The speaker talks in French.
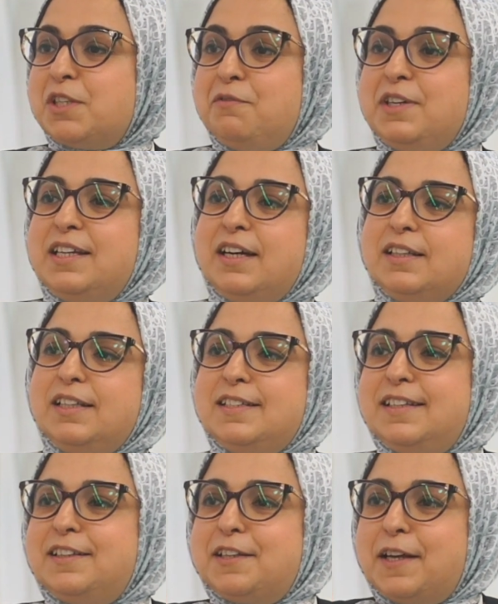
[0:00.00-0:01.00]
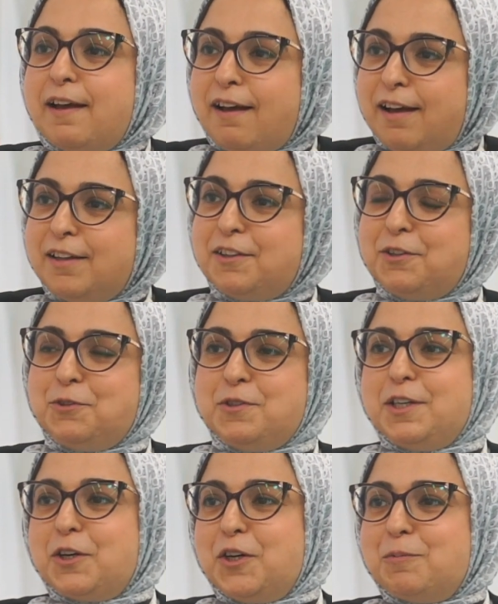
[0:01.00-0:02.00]
j'avais gardé cette crainte de
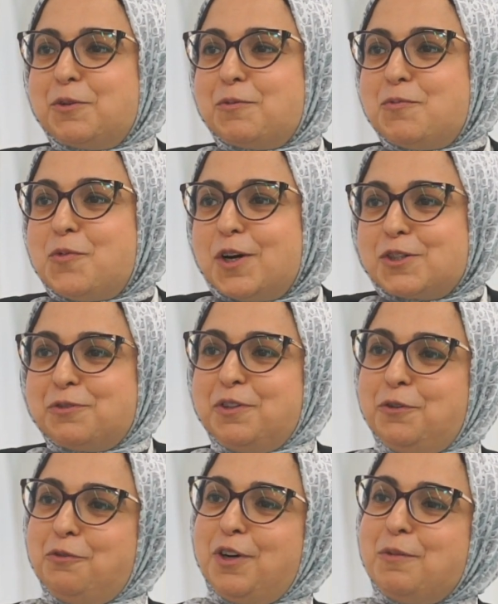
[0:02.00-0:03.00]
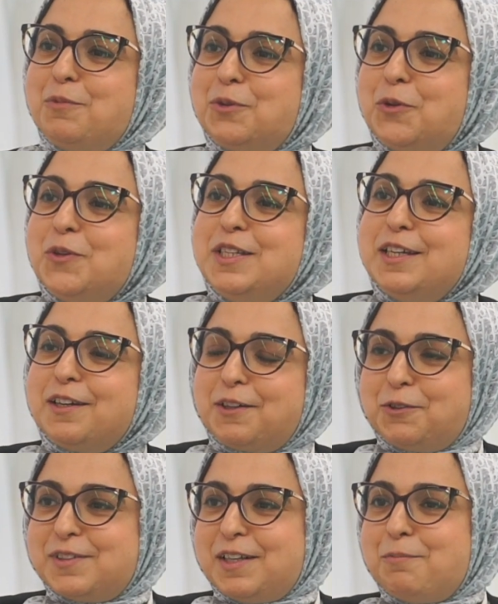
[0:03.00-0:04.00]
dire comment moi je vais devoir me tenir
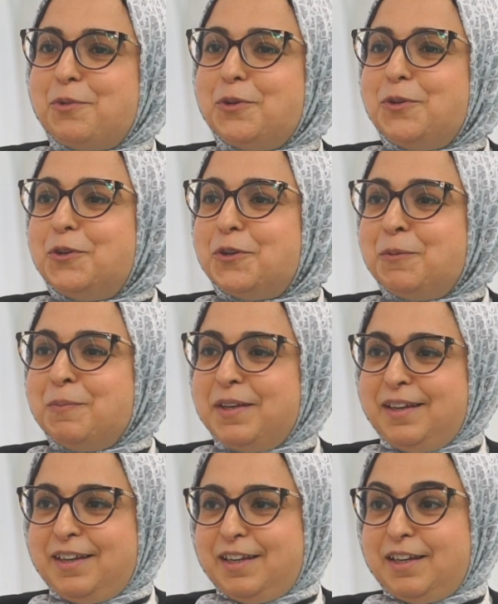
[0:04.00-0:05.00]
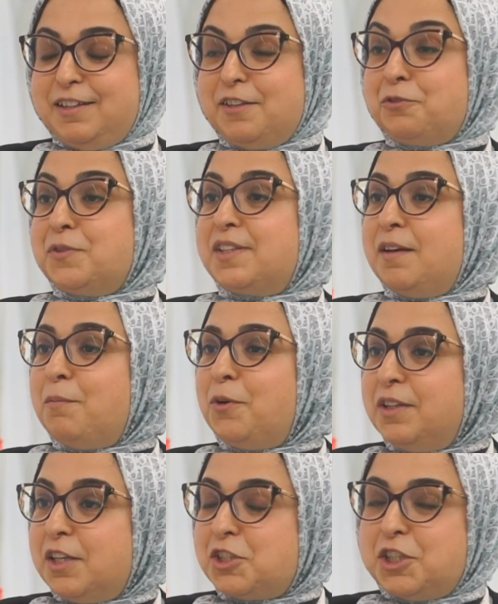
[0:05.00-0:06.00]
dans un monde d'hommes et dans un
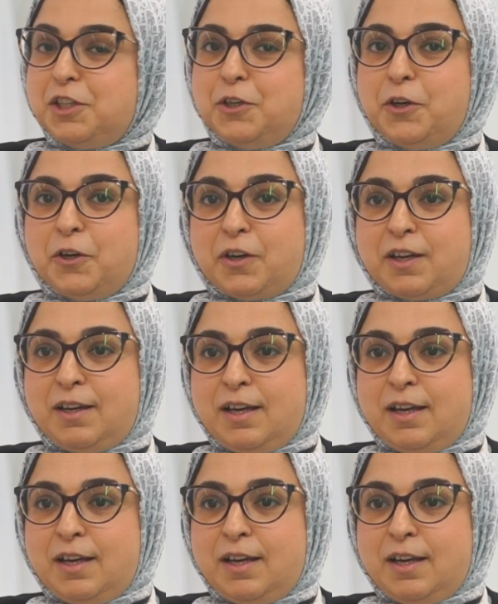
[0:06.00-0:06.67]
monde d'ingénieurs,